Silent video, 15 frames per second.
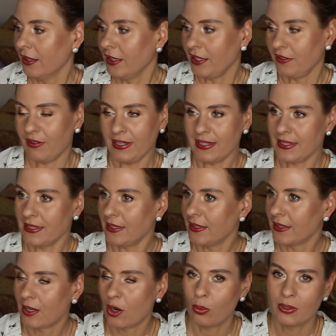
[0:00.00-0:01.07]
Ich weiß nicht,
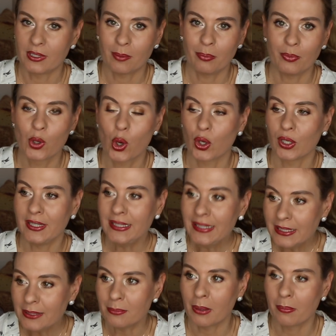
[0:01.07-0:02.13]
ich glaube, ich habe noch
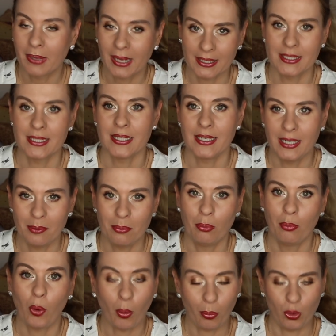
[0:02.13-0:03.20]
nie in meinem ganzen
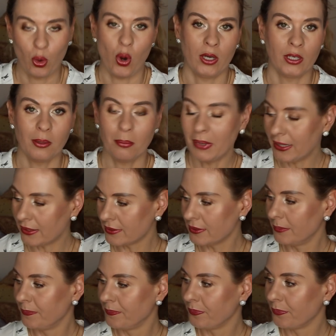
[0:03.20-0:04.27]
Leben Popcorn gemacht
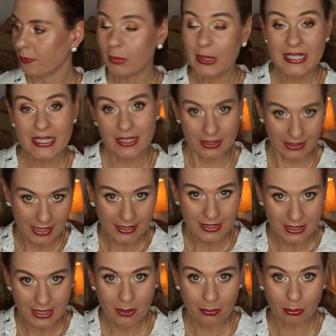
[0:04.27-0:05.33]
bis
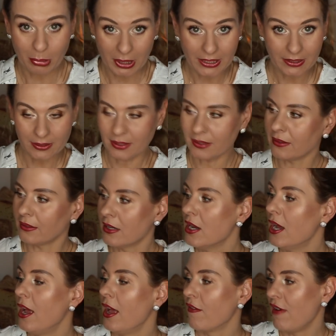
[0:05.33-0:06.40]
jetzt eben bald dann, ne?
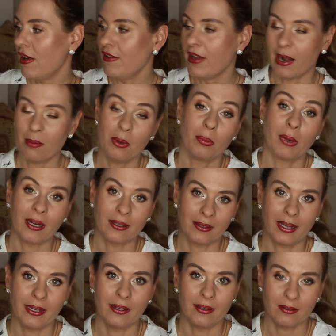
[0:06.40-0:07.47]
weil wir haben im
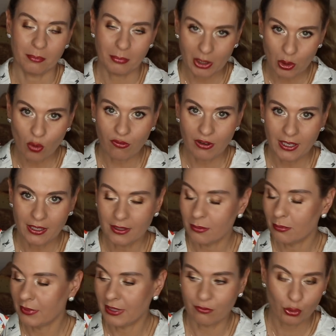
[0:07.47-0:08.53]
Garten eine Mikrowelle,
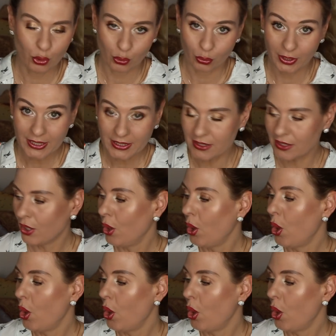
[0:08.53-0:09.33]
in der Wohnung nicht.